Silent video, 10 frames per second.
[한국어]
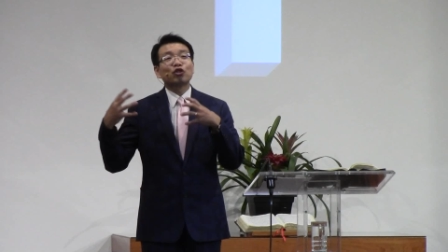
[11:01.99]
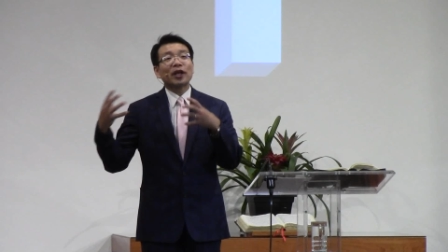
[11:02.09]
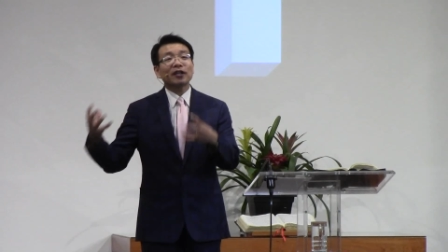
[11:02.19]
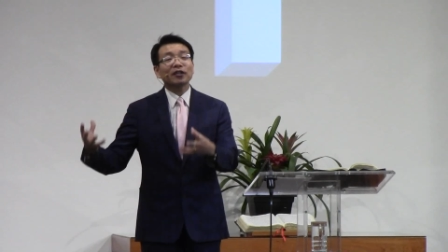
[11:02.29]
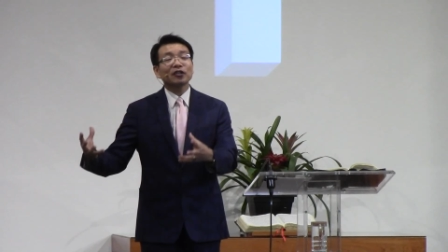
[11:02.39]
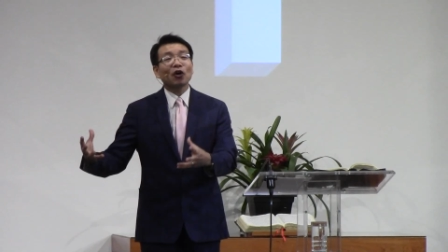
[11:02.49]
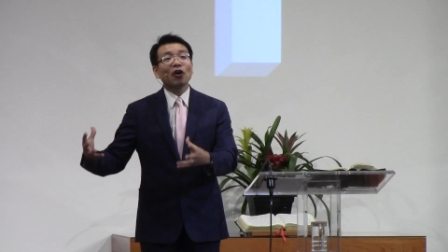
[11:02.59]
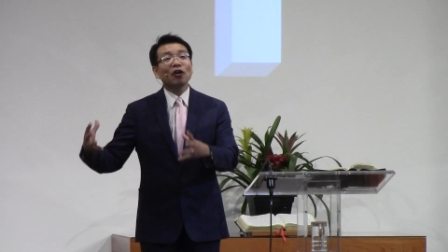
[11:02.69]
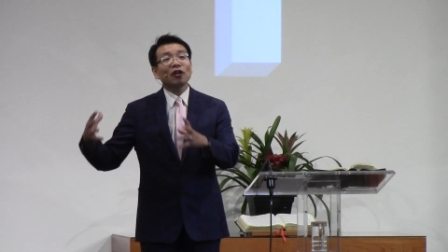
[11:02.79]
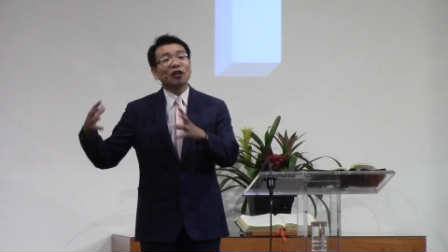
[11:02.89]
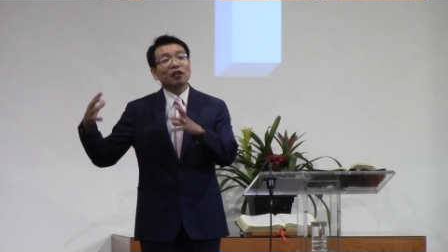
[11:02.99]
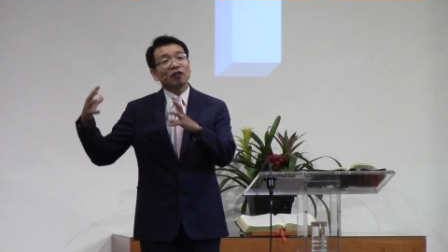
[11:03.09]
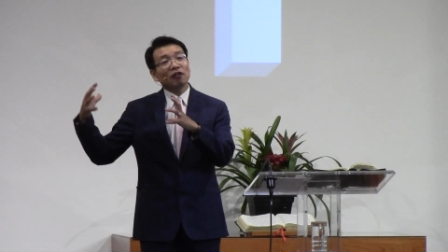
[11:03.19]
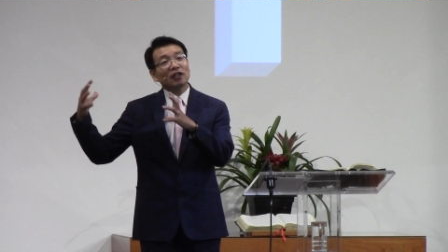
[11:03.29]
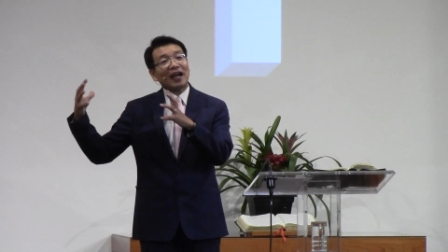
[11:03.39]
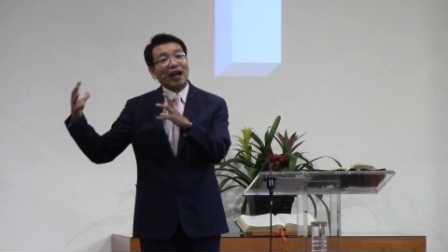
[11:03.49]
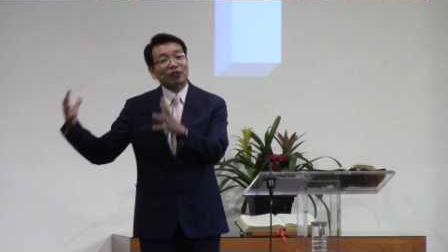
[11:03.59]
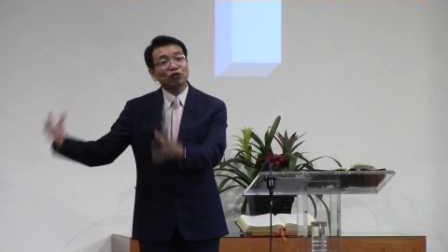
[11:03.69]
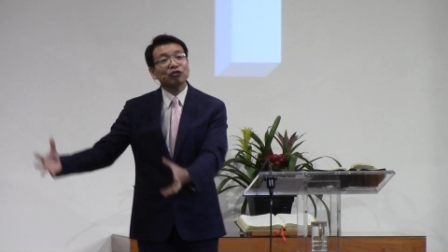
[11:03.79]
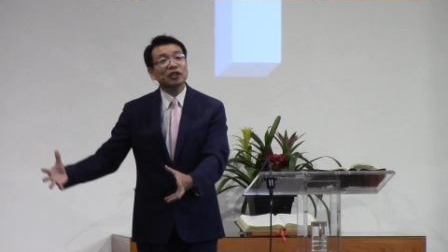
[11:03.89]
죄를 더
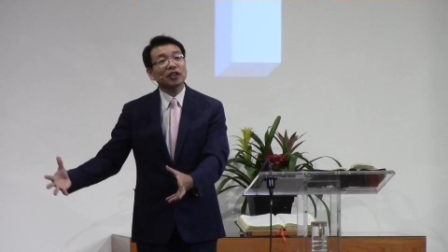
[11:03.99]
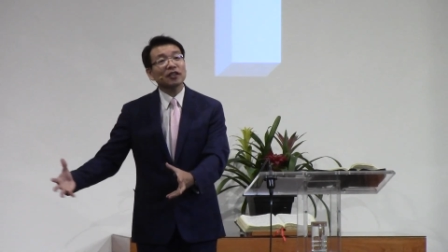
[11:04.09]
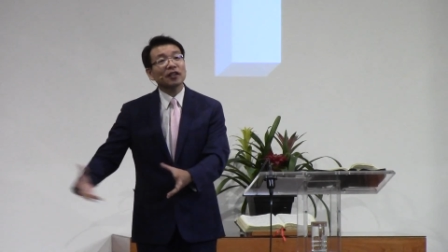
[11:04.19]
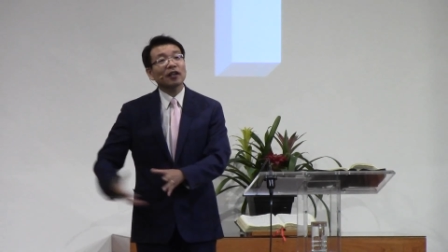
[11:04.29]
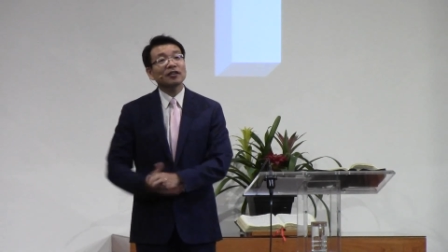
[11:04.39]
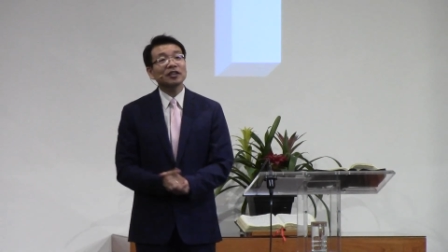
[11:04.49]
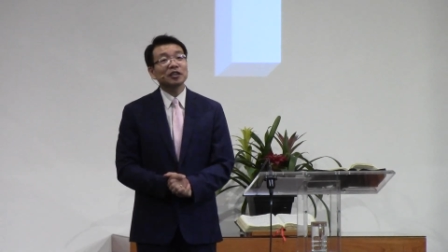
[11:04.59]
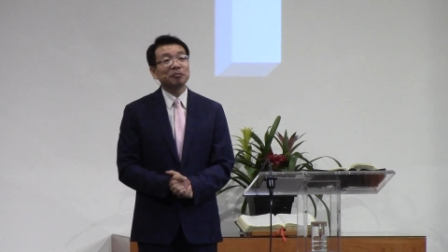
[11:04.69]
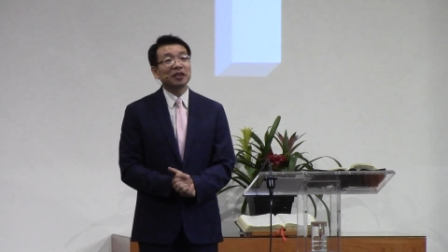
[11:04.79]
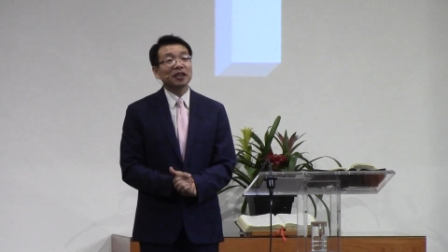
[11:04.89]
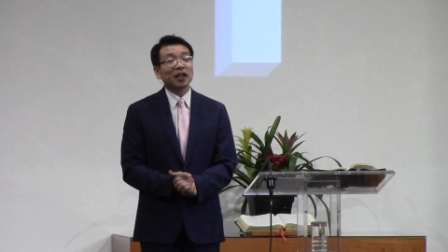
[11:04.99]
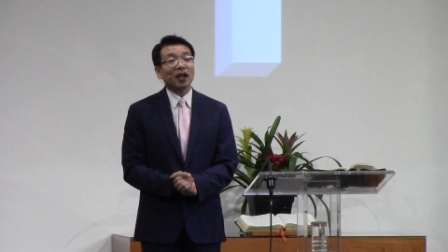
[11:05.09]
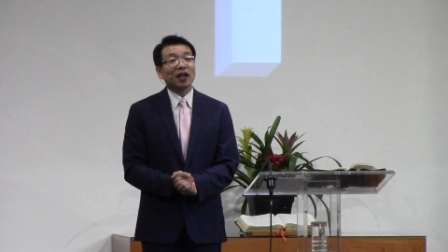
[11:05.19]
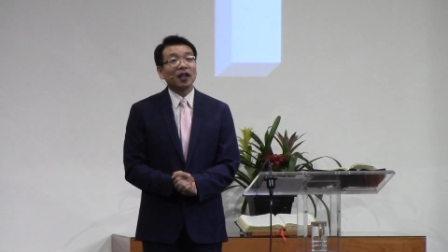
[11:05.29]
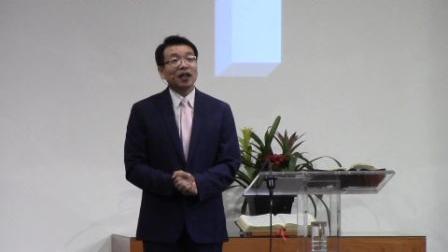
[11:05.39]
가중시킨다라는 의미인가?